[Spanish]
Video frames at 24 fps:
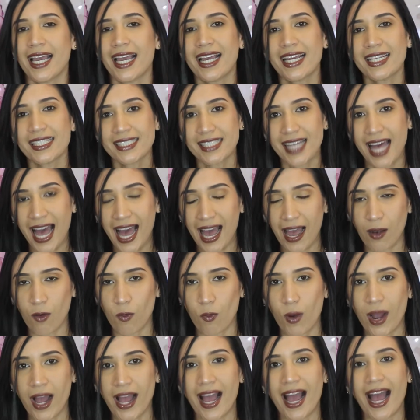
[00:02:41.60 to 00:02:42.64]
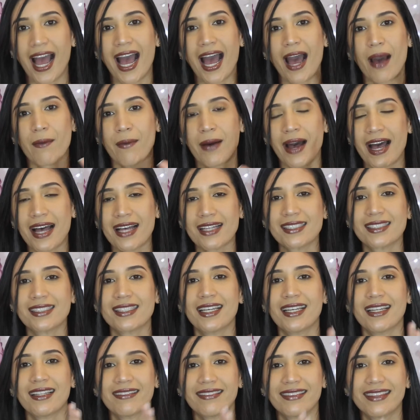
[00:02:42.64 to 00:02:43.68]
Es agua a
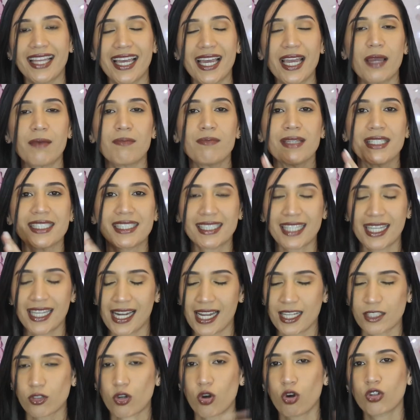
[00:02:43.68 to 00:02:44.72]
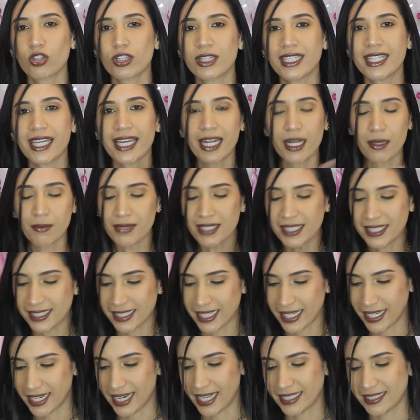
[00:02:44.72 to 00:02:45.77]
base de micelas, contiene
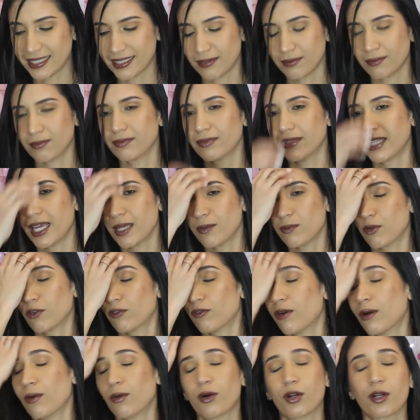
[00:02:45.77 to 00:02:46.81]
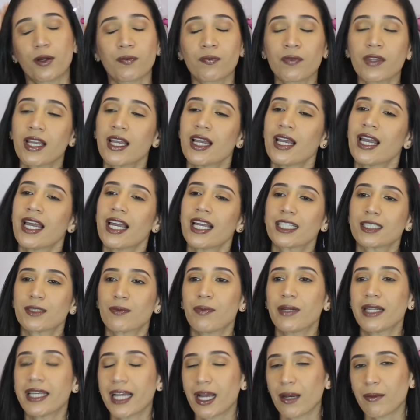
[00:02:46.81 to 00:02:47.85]
micelas. Dey, por favor,
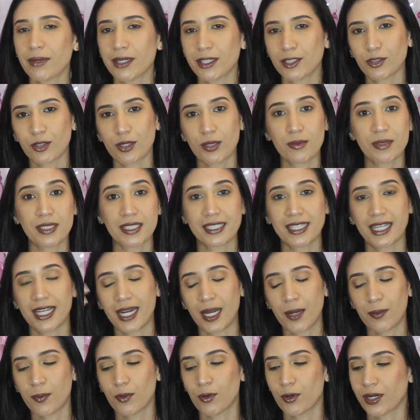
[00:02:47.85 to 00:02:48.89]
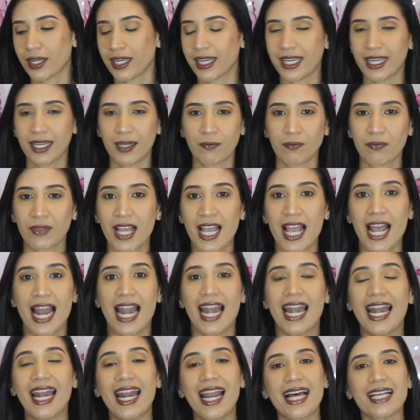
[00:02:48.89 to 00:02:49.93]
explícame esto de micelas, porque
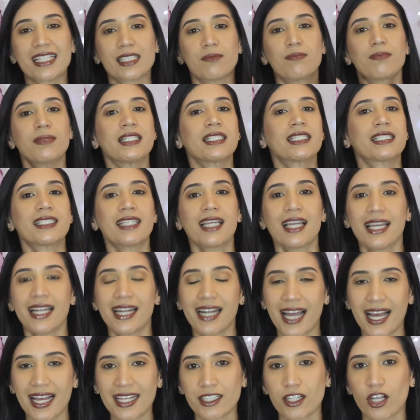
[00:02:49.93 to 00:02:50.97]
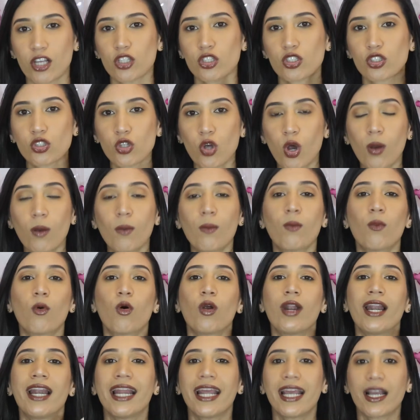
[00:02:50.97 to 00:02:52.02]
las micelas son
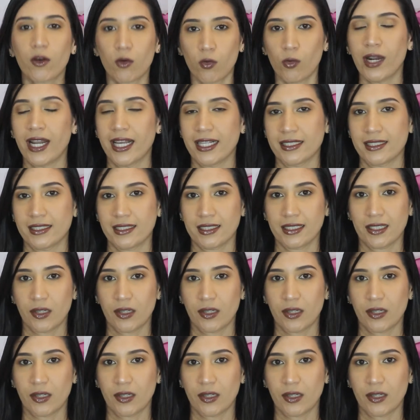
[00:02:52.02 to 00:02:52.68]
moléculas,